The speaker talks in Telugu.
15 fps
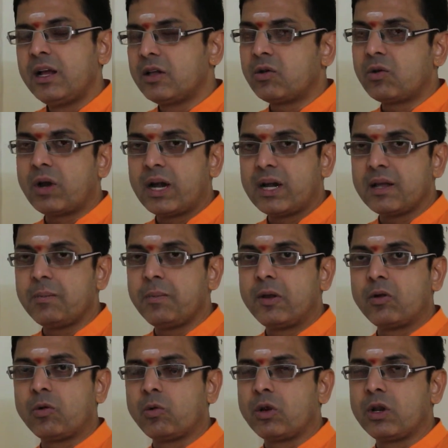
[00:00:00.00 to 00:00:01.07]
ఏదో నాటికి
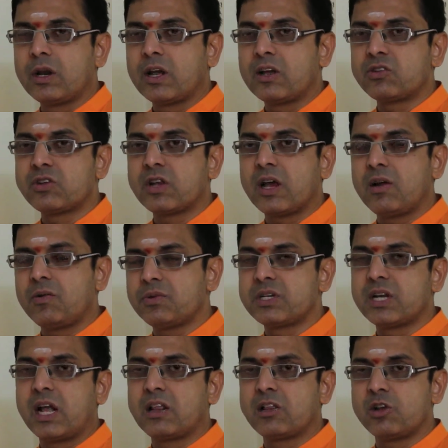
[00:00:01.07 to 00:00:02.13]
మీరు కొన్ని రహస్యాలు
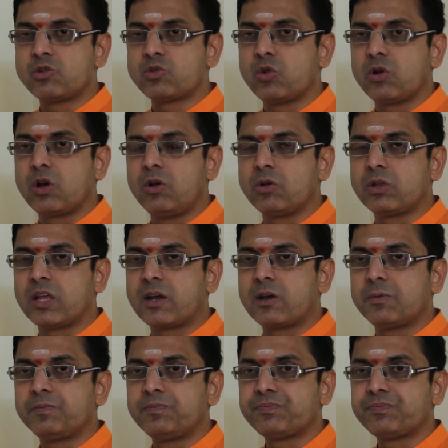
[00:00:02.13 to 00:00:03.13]
విషయాలు తెలుసుకోగలుగుతారు